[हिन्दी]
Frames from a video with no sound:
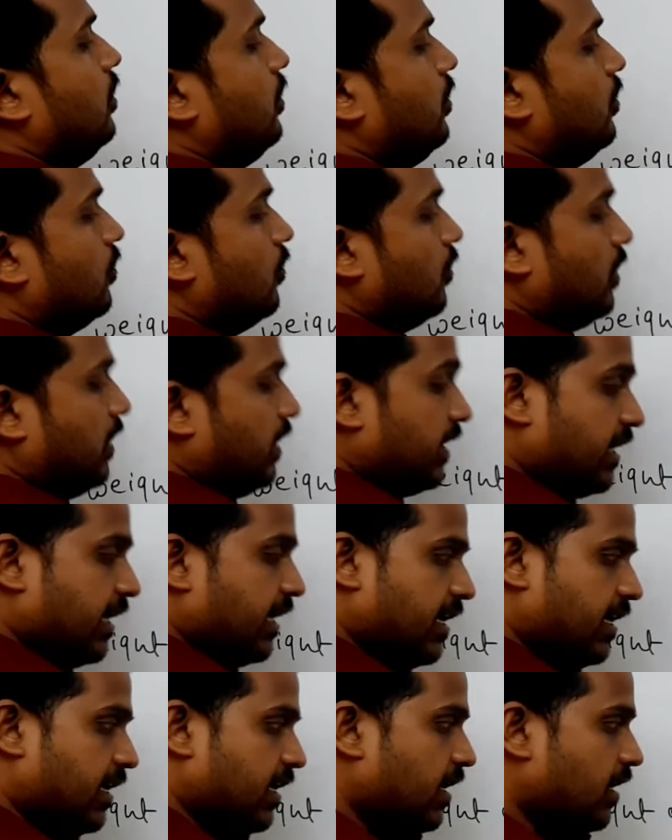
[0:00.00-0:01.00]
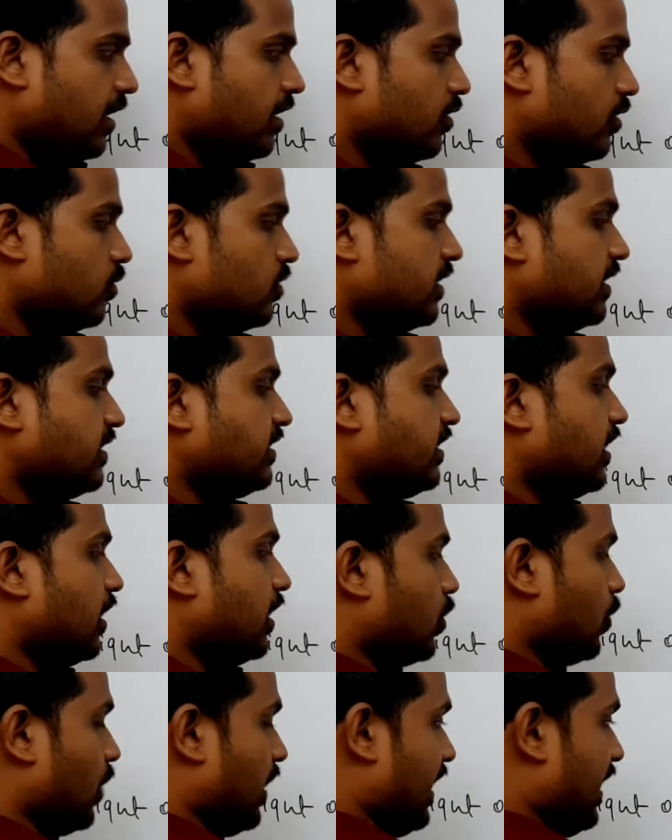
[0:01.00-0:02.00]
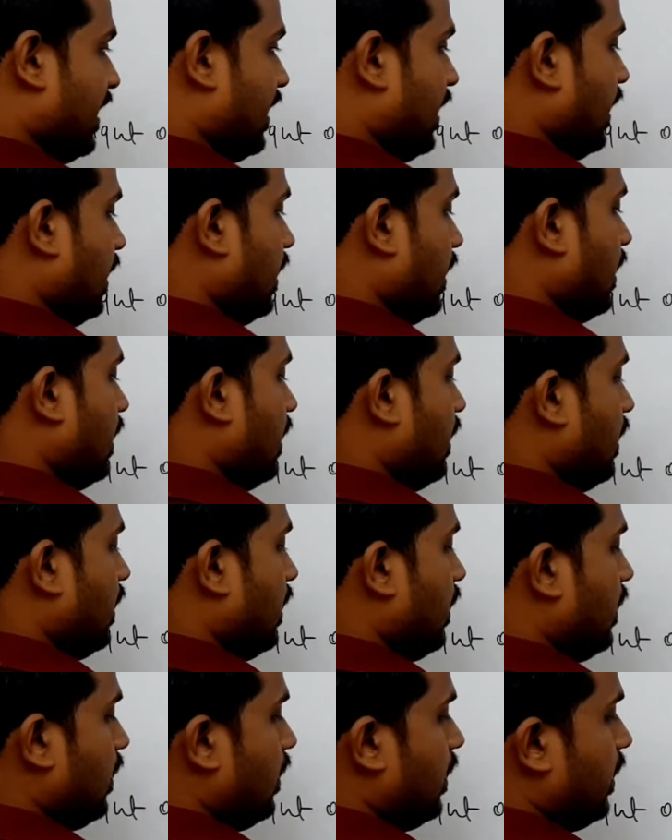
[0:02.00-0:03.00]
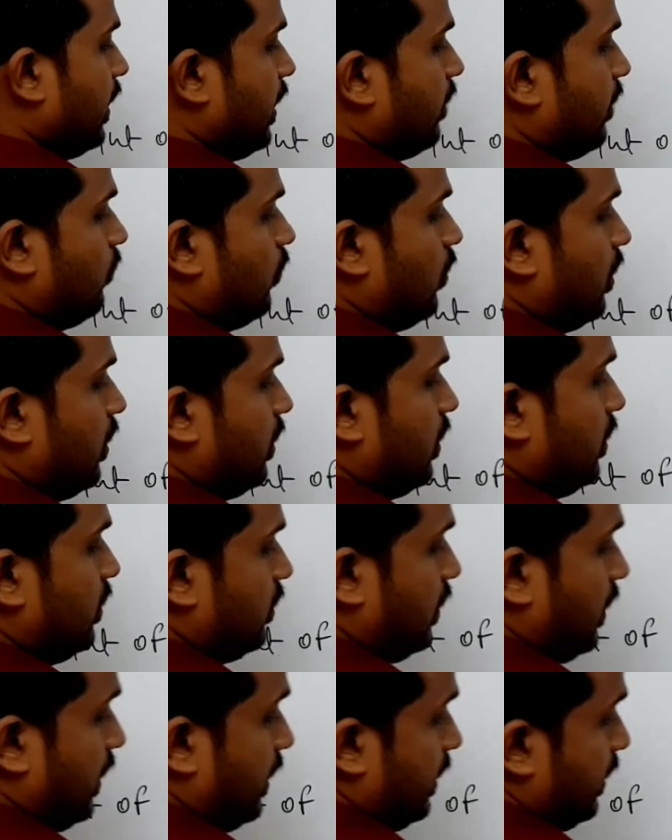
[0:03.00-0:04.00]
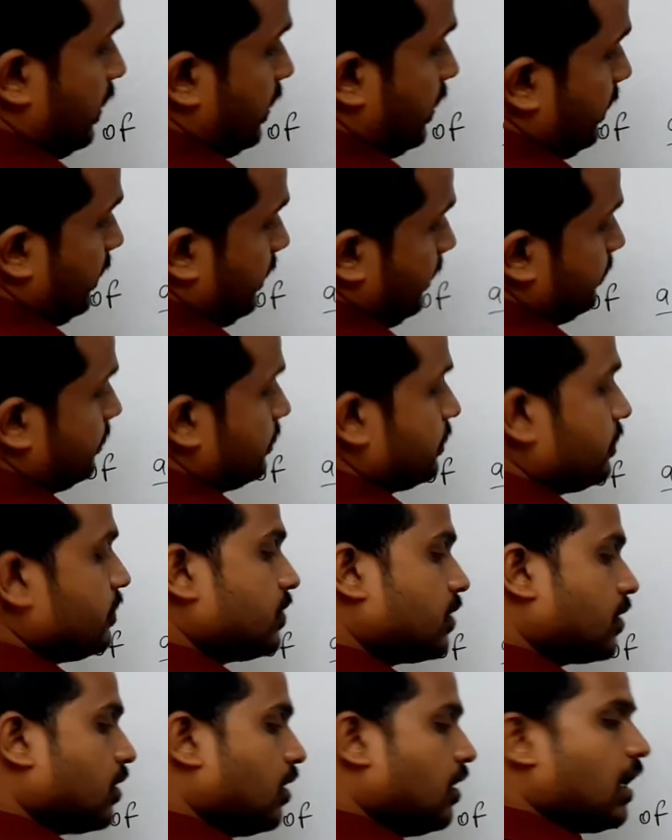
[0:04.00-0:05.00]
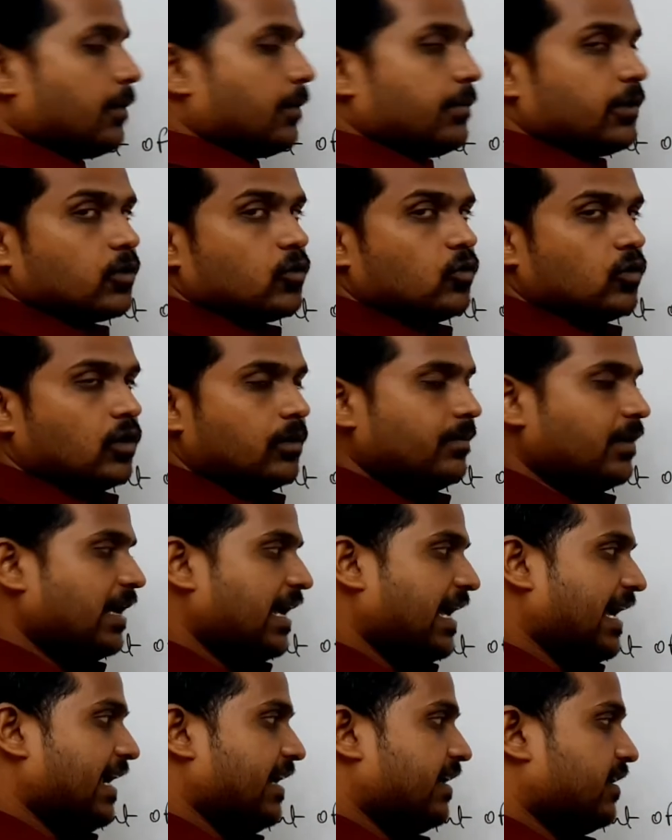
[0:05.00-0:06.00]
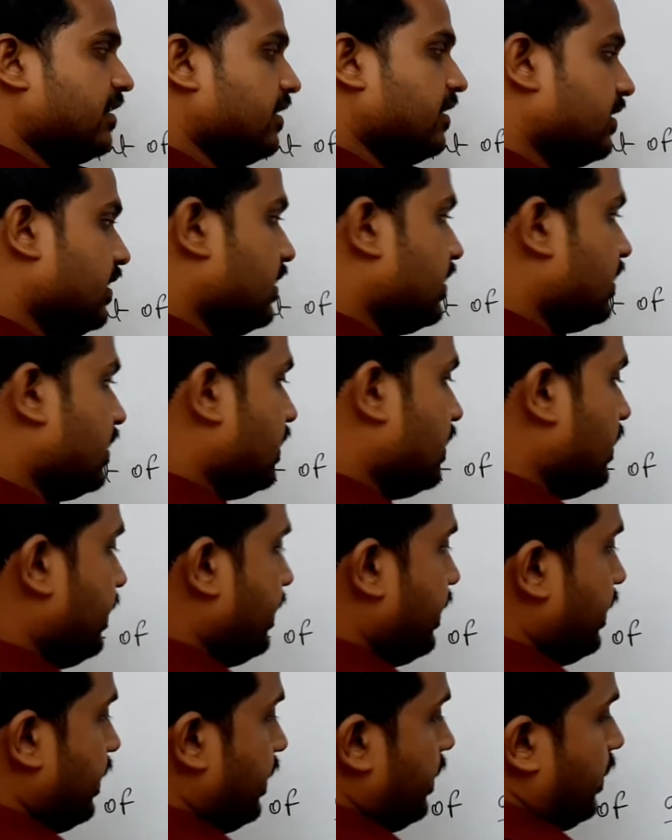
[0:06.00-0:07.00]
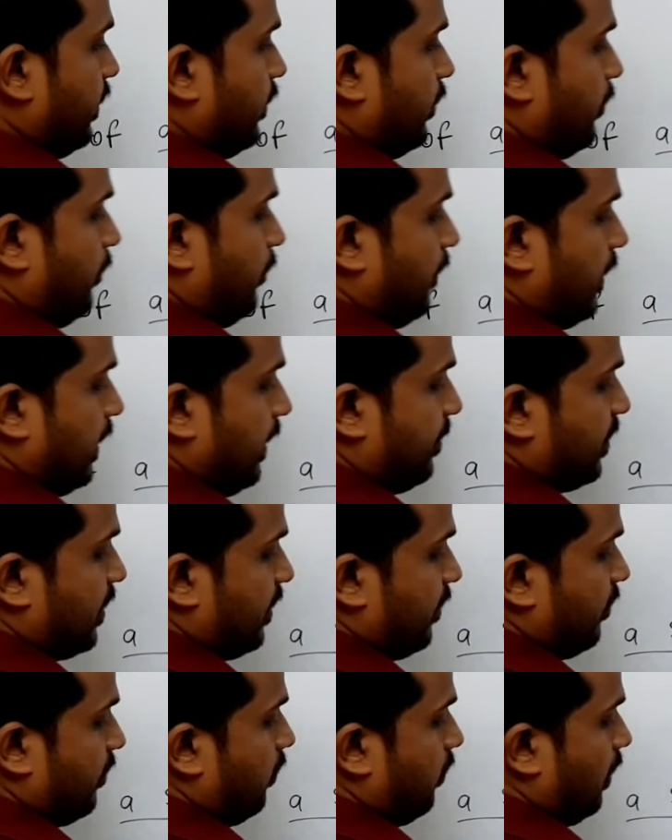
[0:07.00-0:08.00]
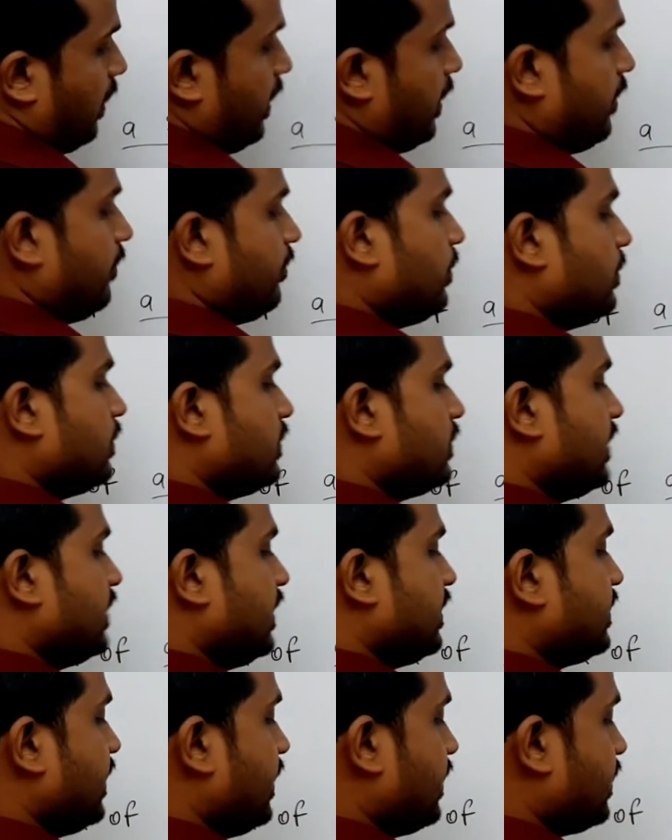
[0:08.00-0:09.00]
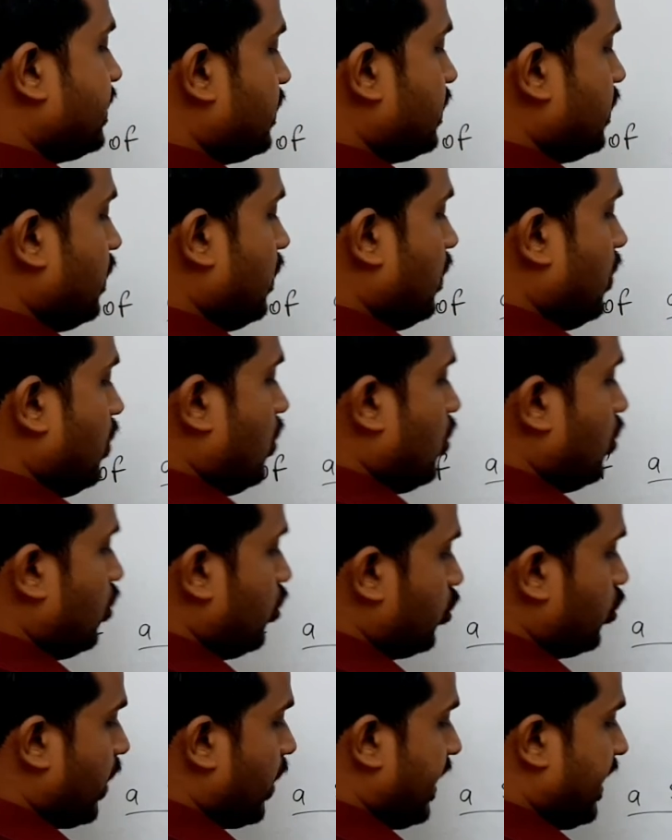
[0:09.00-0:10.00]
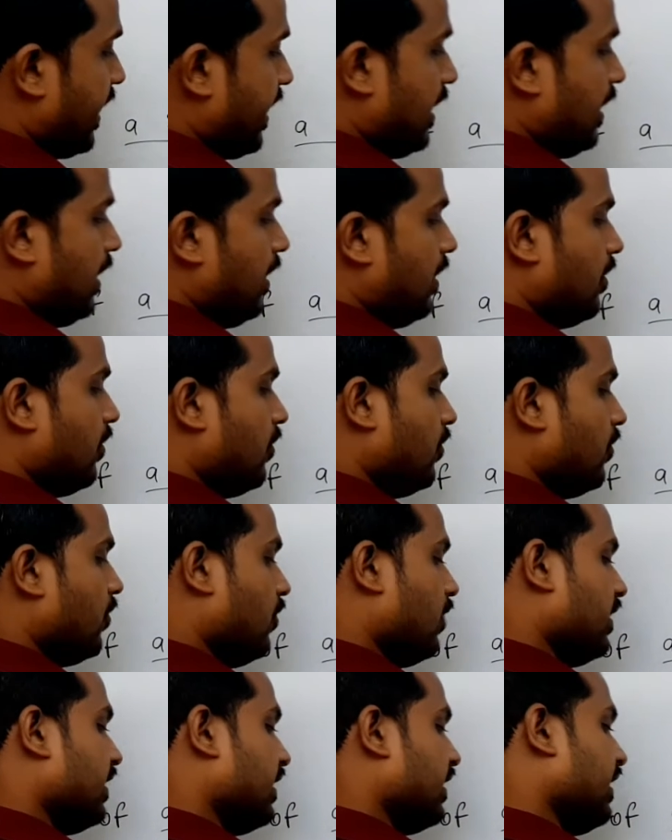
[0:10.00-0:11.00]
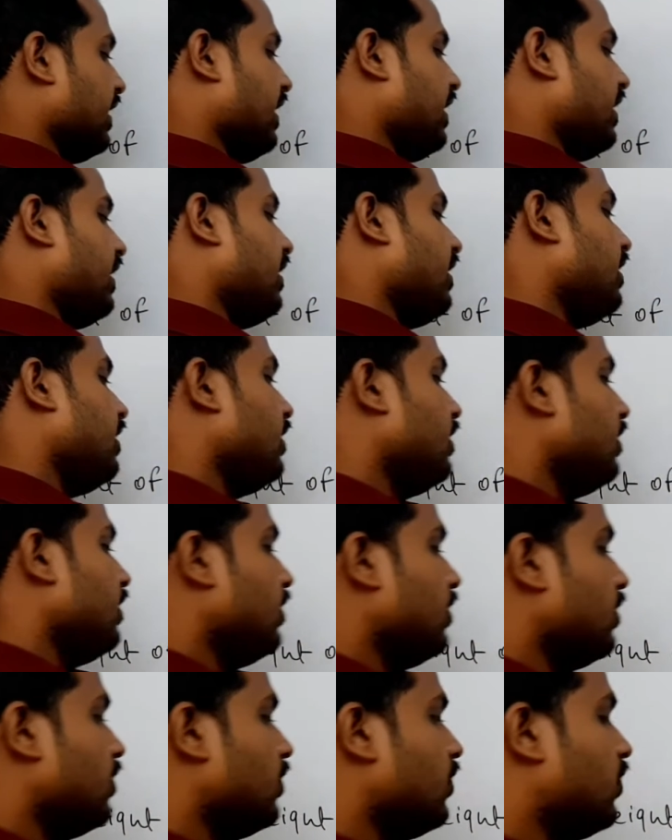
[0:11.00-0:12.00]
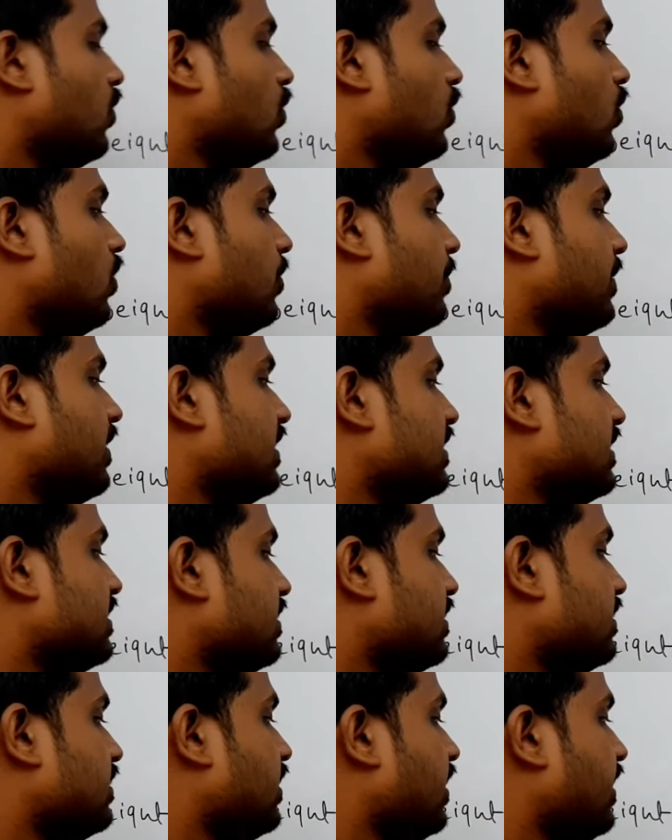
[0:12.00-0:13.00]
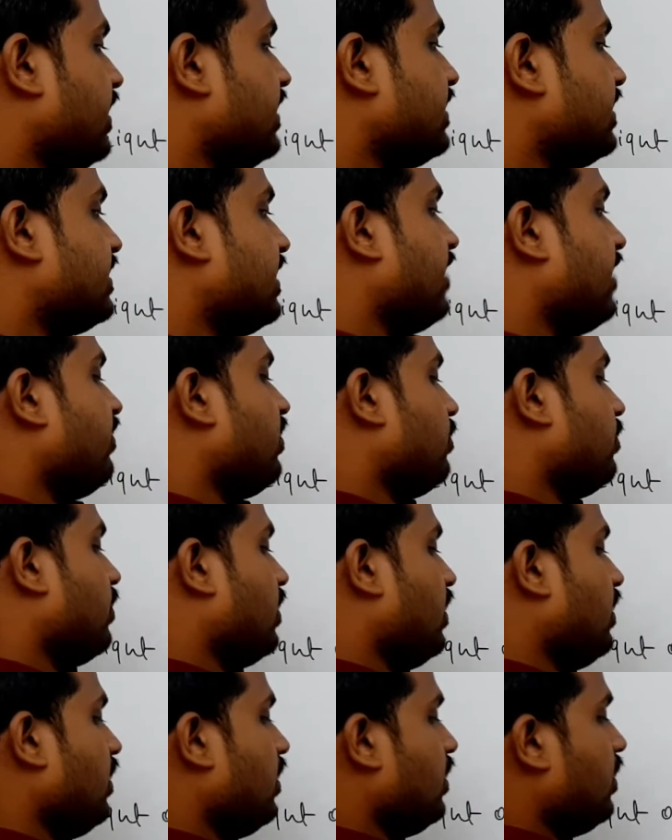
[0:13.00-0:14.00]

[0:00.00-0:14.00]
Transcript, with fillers: वन कैरी टू सिक्स जा ट्वेल्व एंड वन थर्टी अब इनको हम ऐड कर देते हैं फाइव का फाइव सिक्स सिक्स ट्वेल्व वन कैरी फोर प्लस थ्री सेवन वन